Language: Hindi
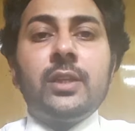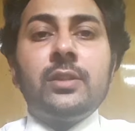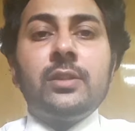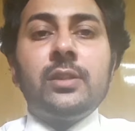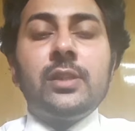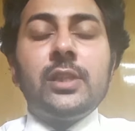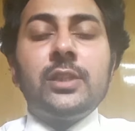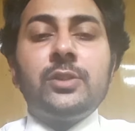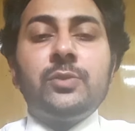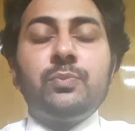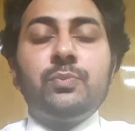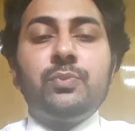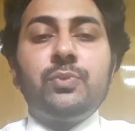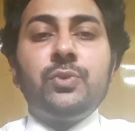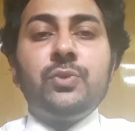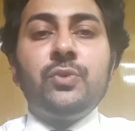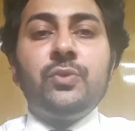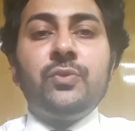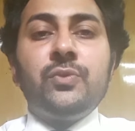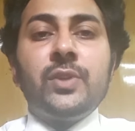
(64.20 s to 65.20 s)
अनलेस
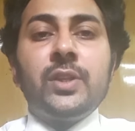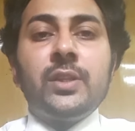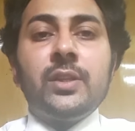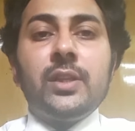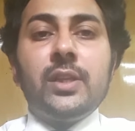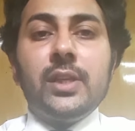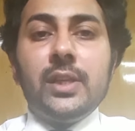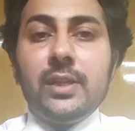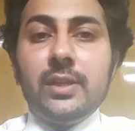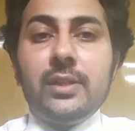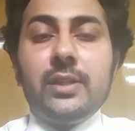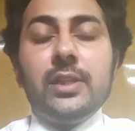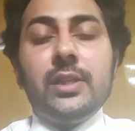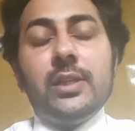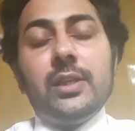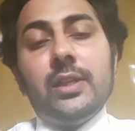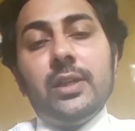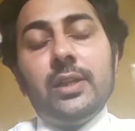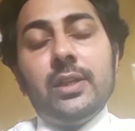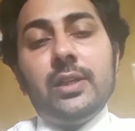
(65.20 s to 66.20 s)
प्रूवन
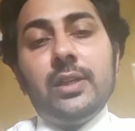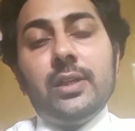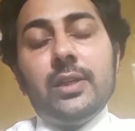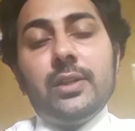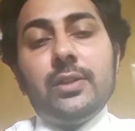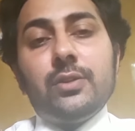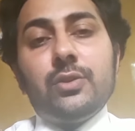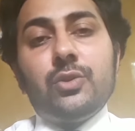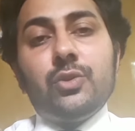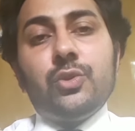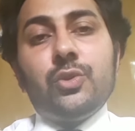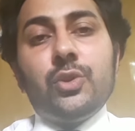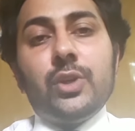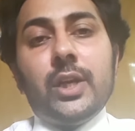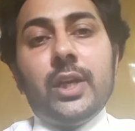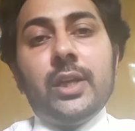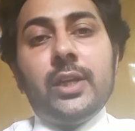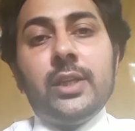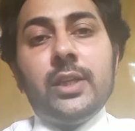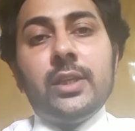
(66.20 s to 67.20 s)
गिल्टी तो
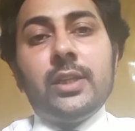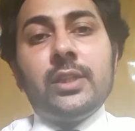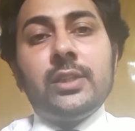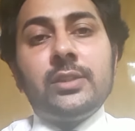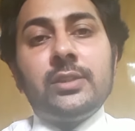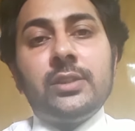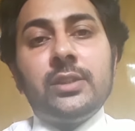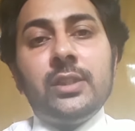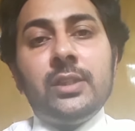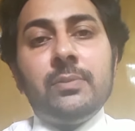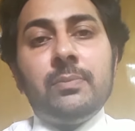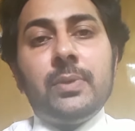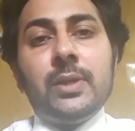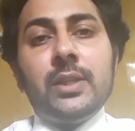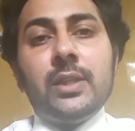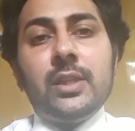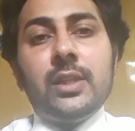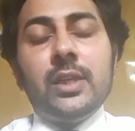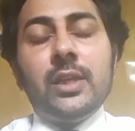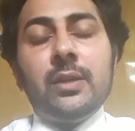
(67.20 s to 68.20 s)
अगर किसी
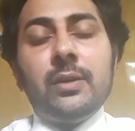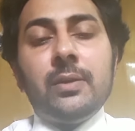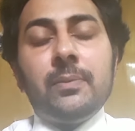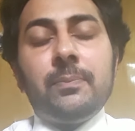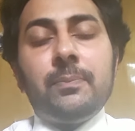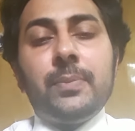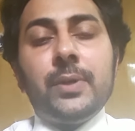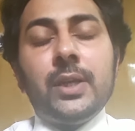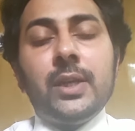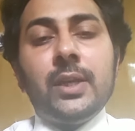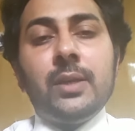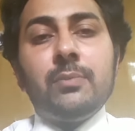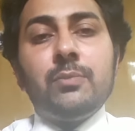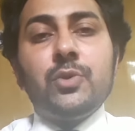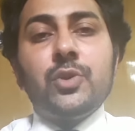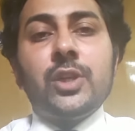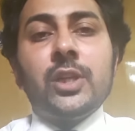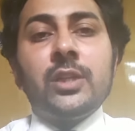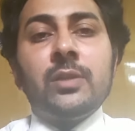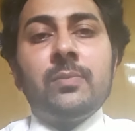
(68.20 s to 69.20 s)
बंदे पे
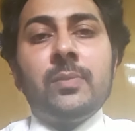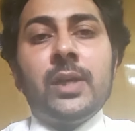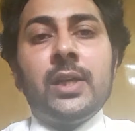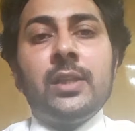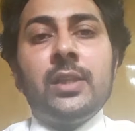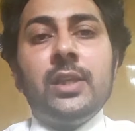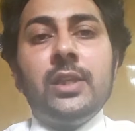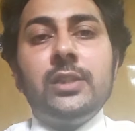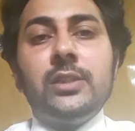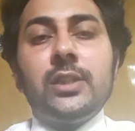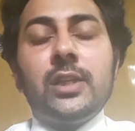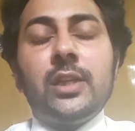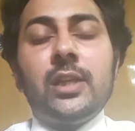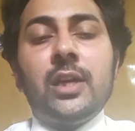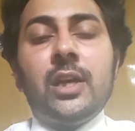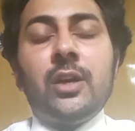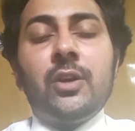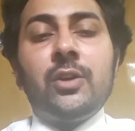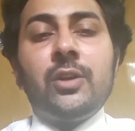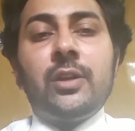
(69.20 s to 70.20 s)
मुकदमा नहीं
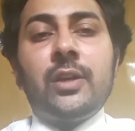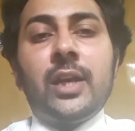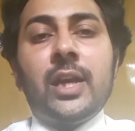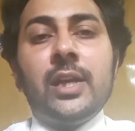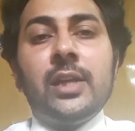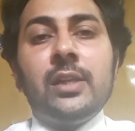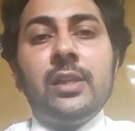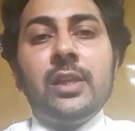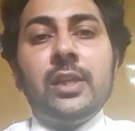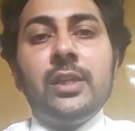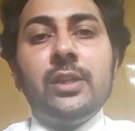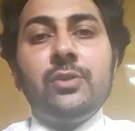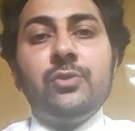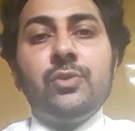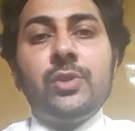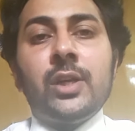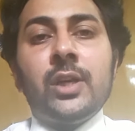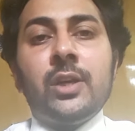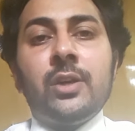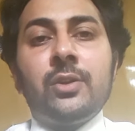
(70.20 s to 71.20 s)
चला और ट्रायल नहीं
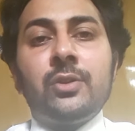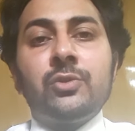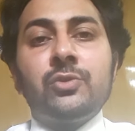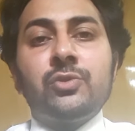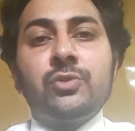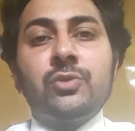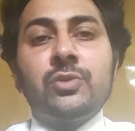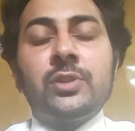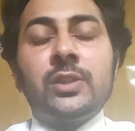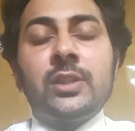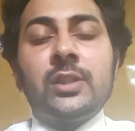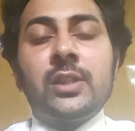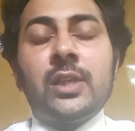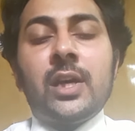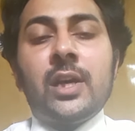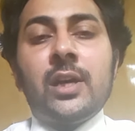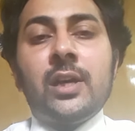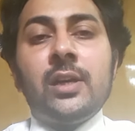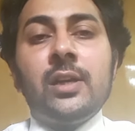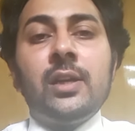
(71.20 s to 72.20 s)
हुआ और उसको
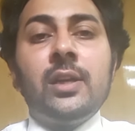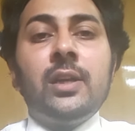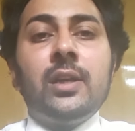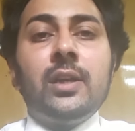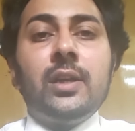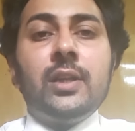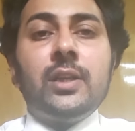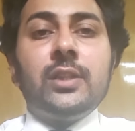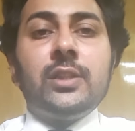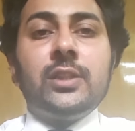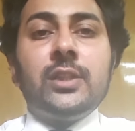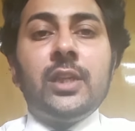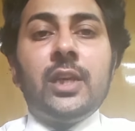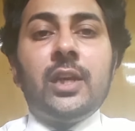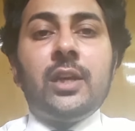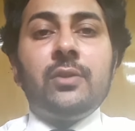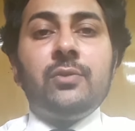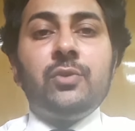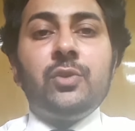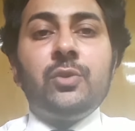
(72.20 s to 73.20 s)
सज़ा
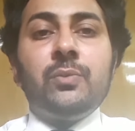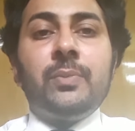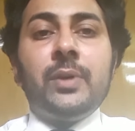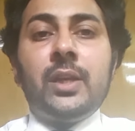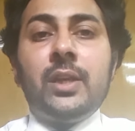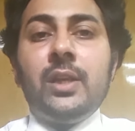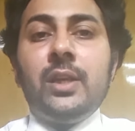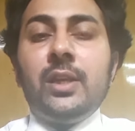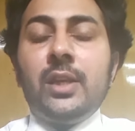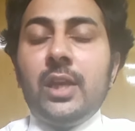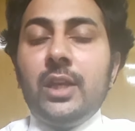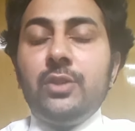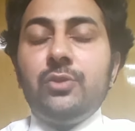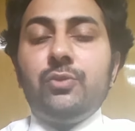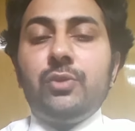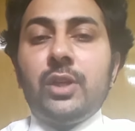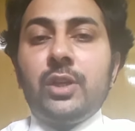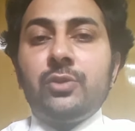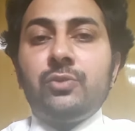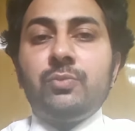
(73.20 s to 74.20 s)
या वो बरी नहीं
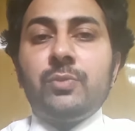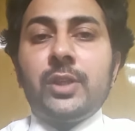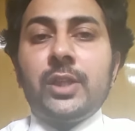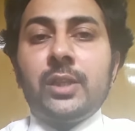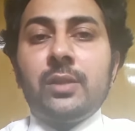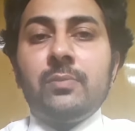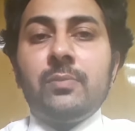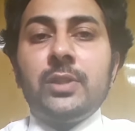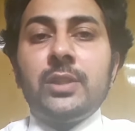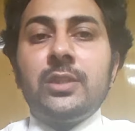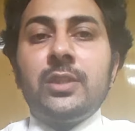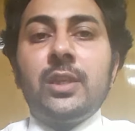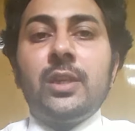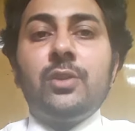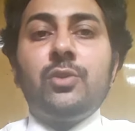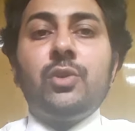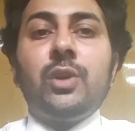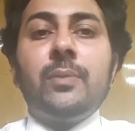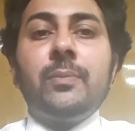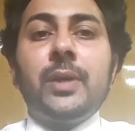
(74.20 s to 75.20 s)
हुआ उस मुकदमे
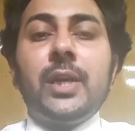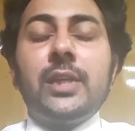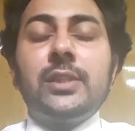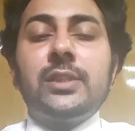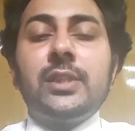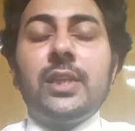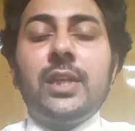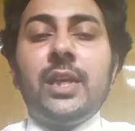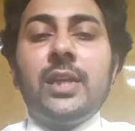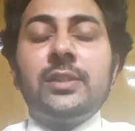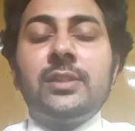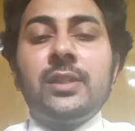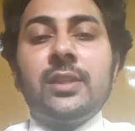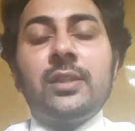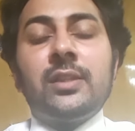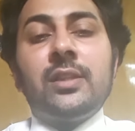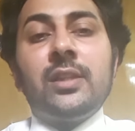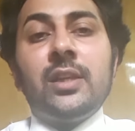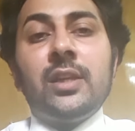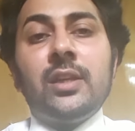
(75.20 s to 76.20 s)
से तो हम कैसे कह
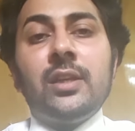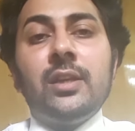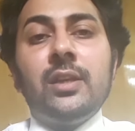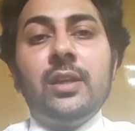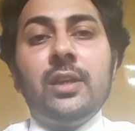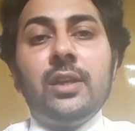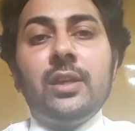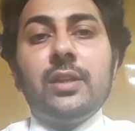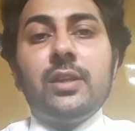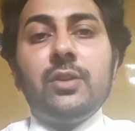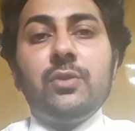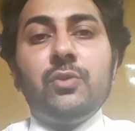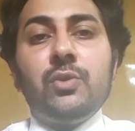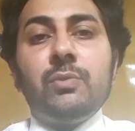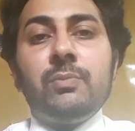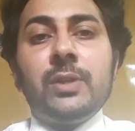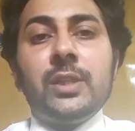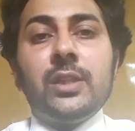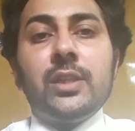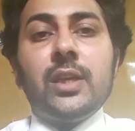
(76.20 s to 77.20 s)
सकते हैं कि
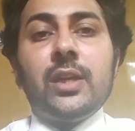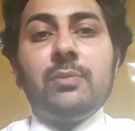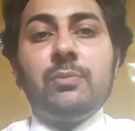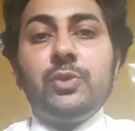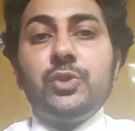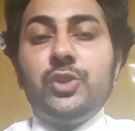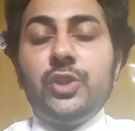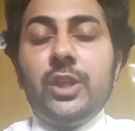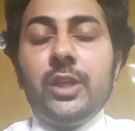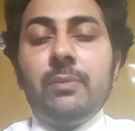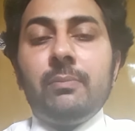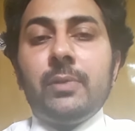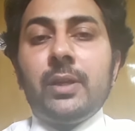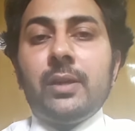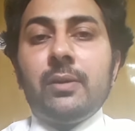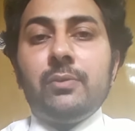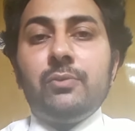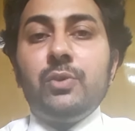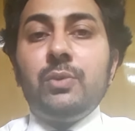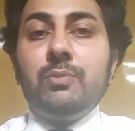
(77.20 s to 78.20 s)
वो बंदा मुजरिम
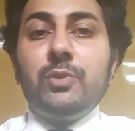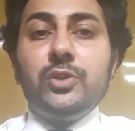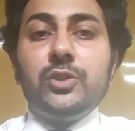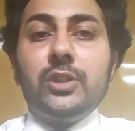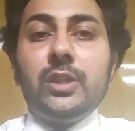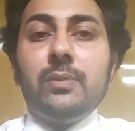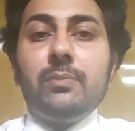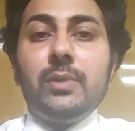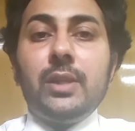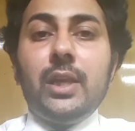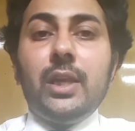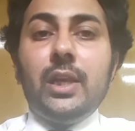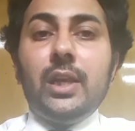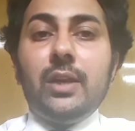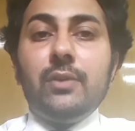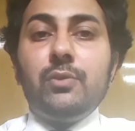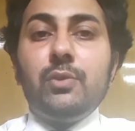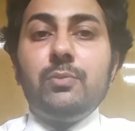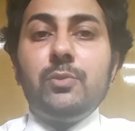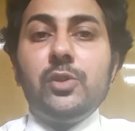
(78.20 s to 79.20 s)
है वो मुजरिम नहीं
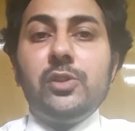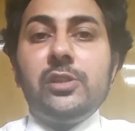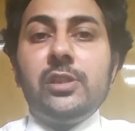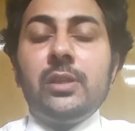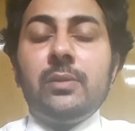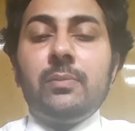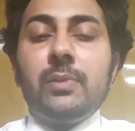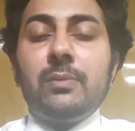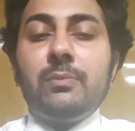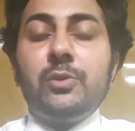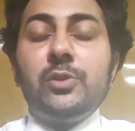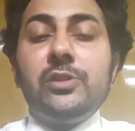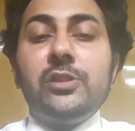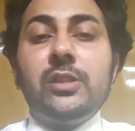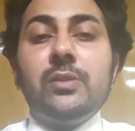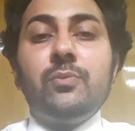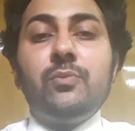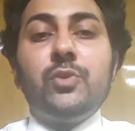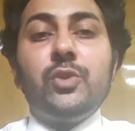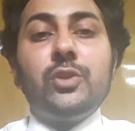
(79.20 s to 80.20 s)
है वो मुलजिम है
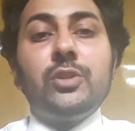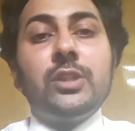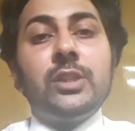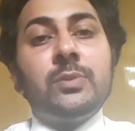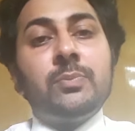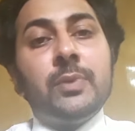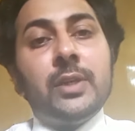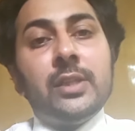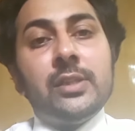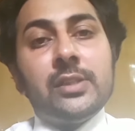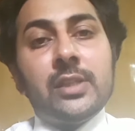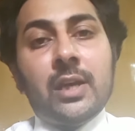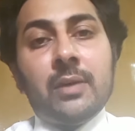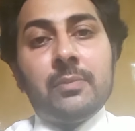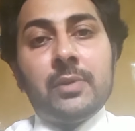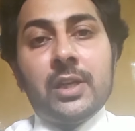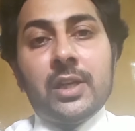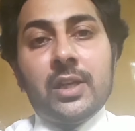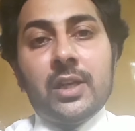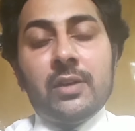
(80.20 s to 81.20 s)
मुलजिम वो जिस पे
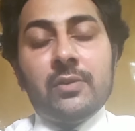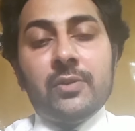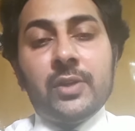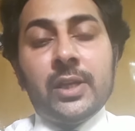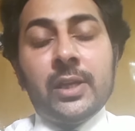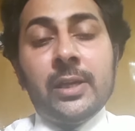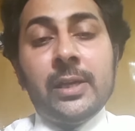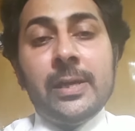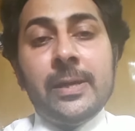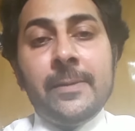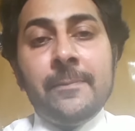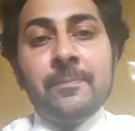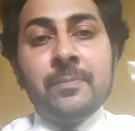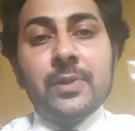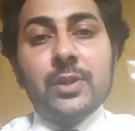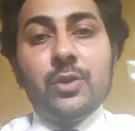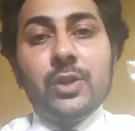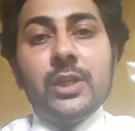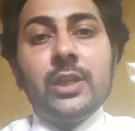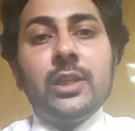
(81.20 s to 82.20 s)
इल्ज़ाम लगा हुआ है
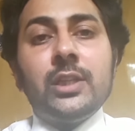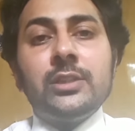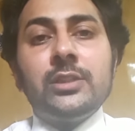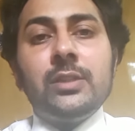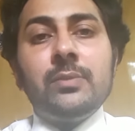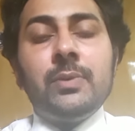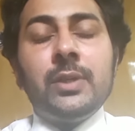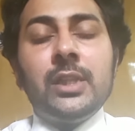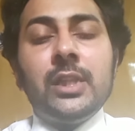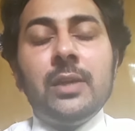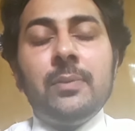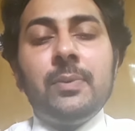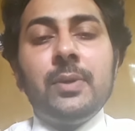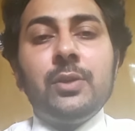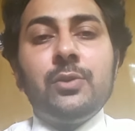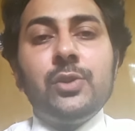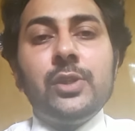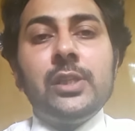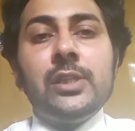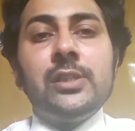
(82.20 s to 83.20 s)
तो अगर किसी बंदे
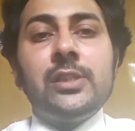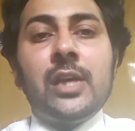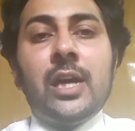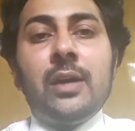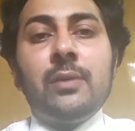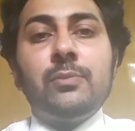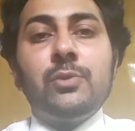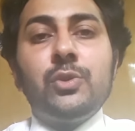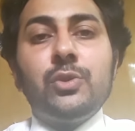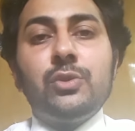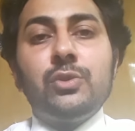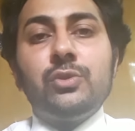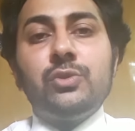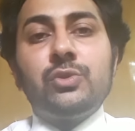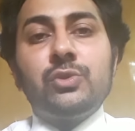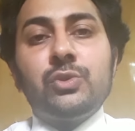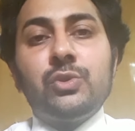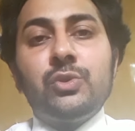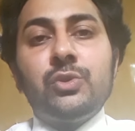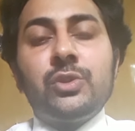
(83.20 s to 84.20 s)
पे कोई इल्ज़ाम हो तो
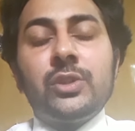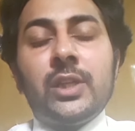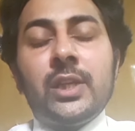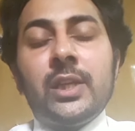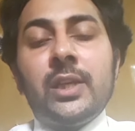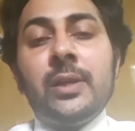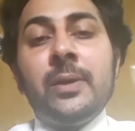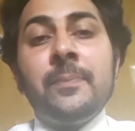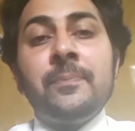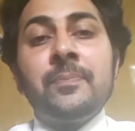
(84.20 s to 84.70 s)
उसको उसके